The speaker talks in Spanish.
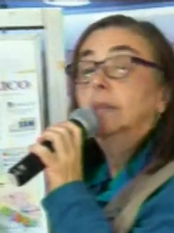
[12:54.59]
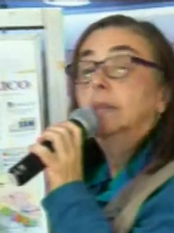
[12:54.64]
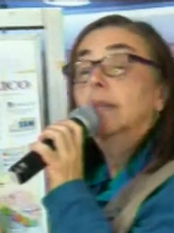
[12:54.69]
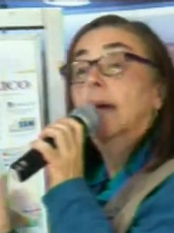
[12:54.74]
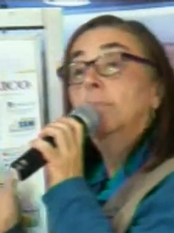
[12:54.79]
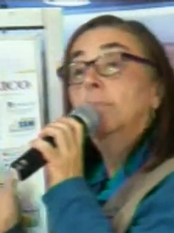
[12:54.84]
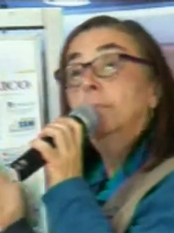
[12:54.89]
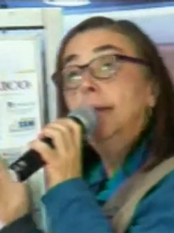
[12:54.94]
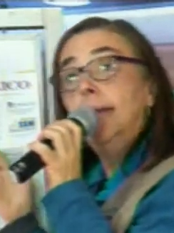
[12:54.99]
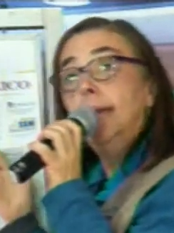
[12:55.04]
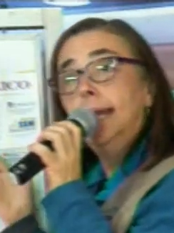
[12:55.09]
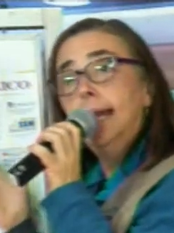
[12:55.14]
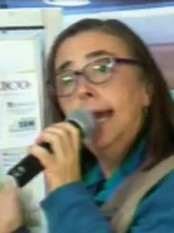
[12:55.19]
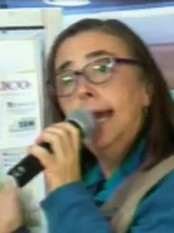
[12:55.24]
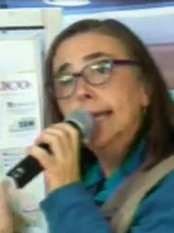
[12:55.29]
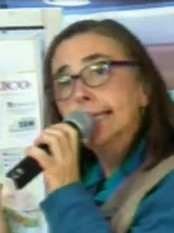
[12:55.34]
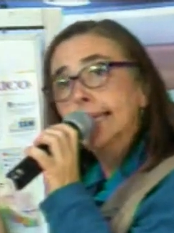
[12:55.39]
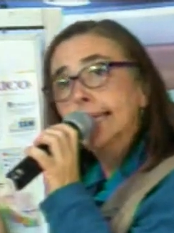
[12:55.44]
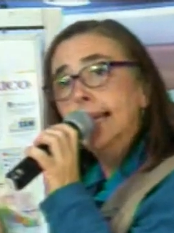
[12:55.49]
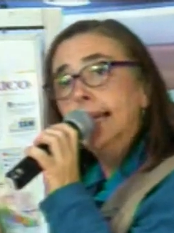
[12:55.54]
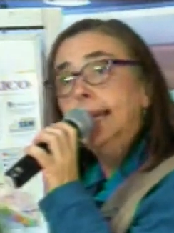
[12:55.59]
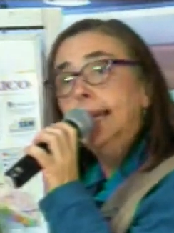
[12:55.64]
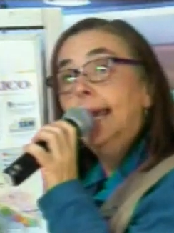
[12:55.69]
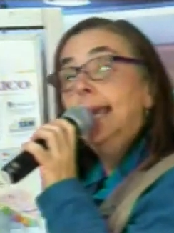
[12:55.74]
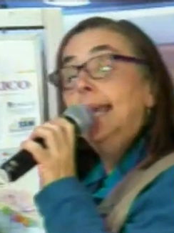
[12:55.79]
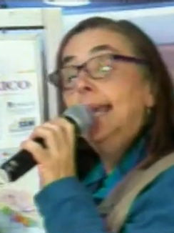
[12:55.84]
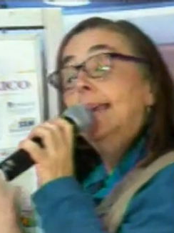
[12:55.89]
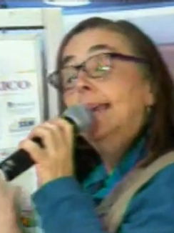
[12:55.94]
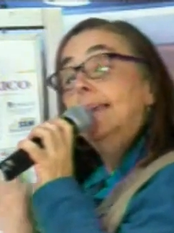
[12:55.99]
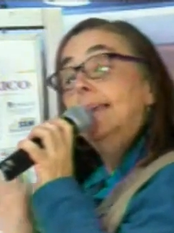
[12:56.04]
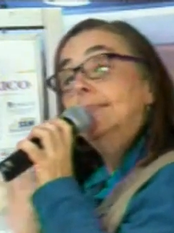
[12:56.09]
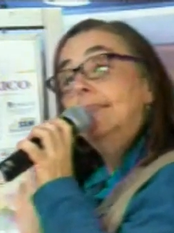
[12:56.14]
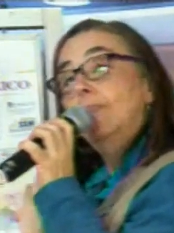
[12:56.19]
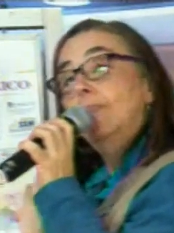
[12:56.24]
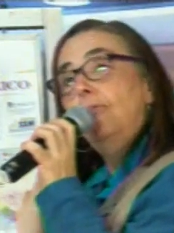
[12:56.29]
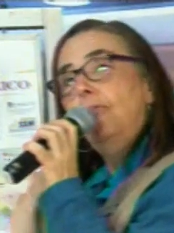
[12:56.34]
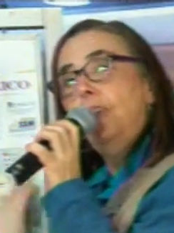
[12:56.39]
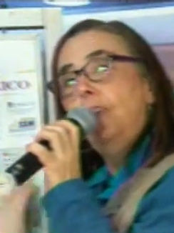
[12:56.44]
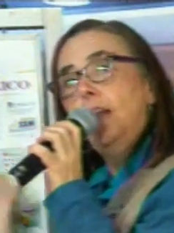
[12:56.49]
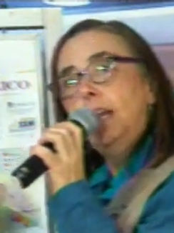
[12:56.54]
También hacen que se
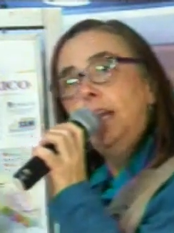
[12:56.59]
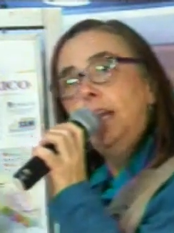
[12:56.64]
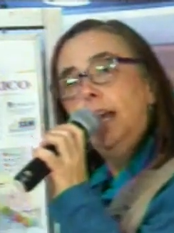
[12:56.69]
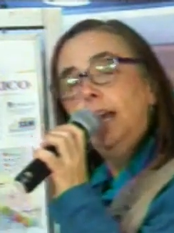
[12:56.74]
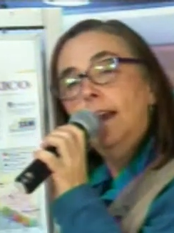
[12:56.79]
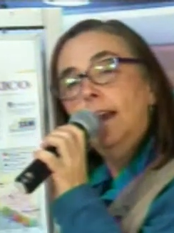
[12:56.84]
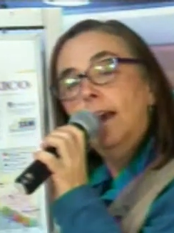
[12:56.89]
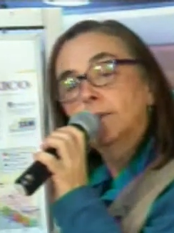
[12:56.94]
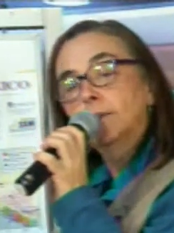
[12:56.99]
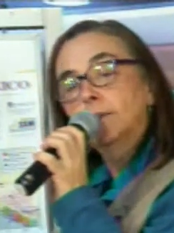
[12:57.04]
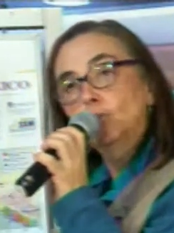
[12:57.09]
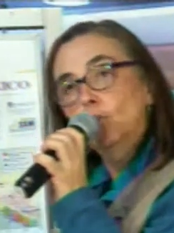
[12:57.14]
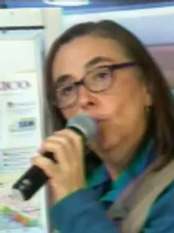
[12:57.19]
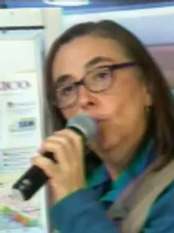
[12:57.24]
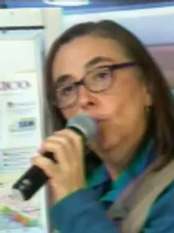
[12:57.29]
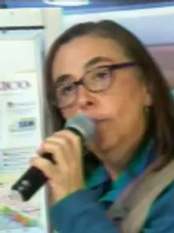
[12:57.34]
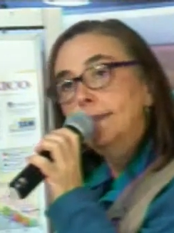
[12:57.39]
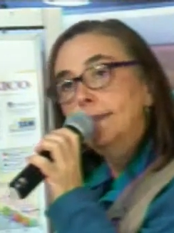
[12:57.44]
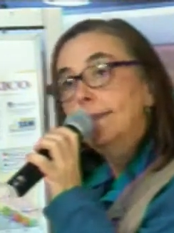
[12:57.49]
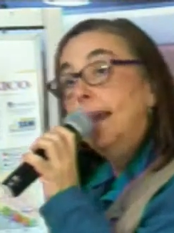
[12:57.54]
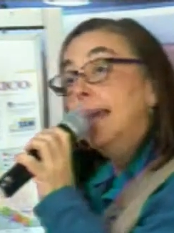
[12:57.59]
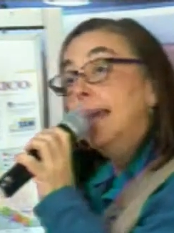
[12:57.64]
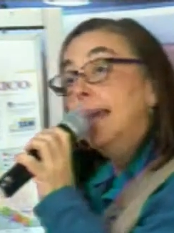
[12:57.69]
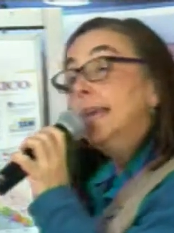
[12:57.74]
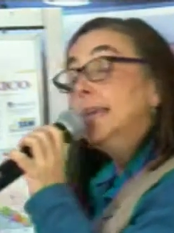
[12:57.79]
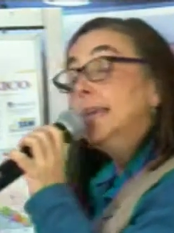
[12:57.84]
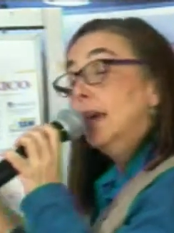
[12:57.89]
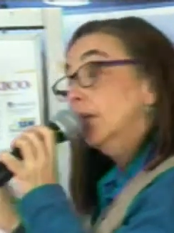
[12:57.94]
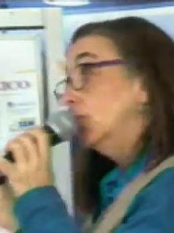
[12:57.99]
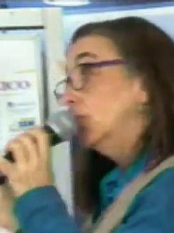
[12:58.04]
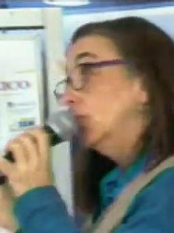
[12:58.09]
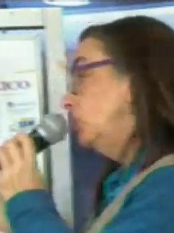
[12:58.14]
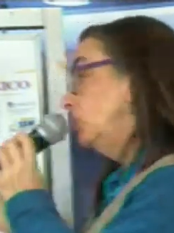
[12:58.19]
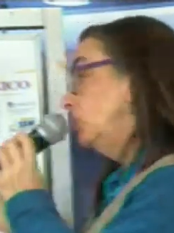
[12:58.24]
frenen las nubes y ellos